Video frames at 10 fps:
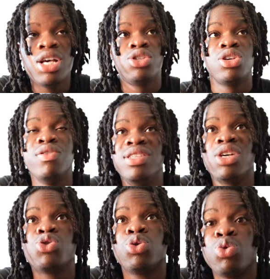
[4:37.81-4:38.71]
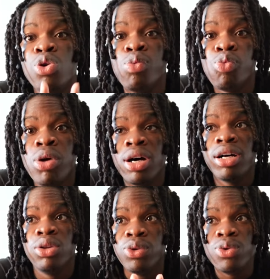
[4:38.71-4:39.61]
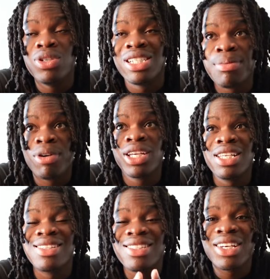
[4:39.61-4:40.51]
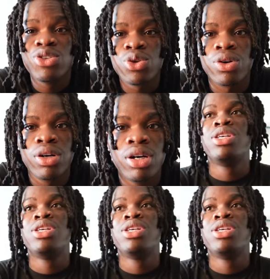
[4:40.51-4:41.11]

Ce que veut dire, surtout le mois d'août, j'ai manqué 5 jours.